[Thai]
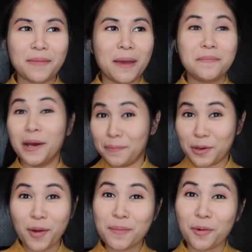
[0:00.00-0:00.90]
ทำไมเหมือน
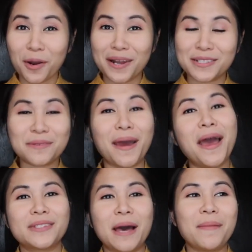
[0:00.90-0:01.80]
มีเวทมนต์เลยใช่ไหม
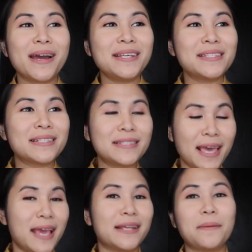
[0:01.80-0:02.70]
สามารถที่จะเส
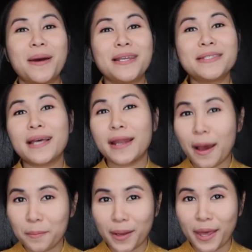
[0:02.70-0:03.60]
กสามารถที่จะ
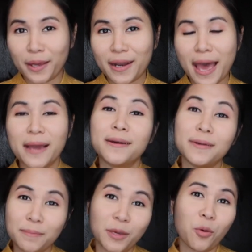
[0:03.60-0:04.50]
ทำอะไรก็ได้
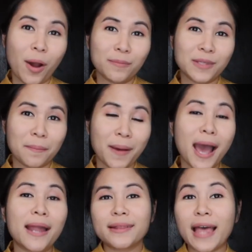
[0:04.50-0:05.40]
คือมีความสา
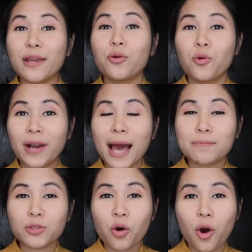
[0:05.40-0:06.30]
มารถ แต่ถูกล่า
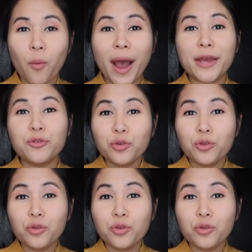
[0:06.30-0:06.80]
มโซ่ไว้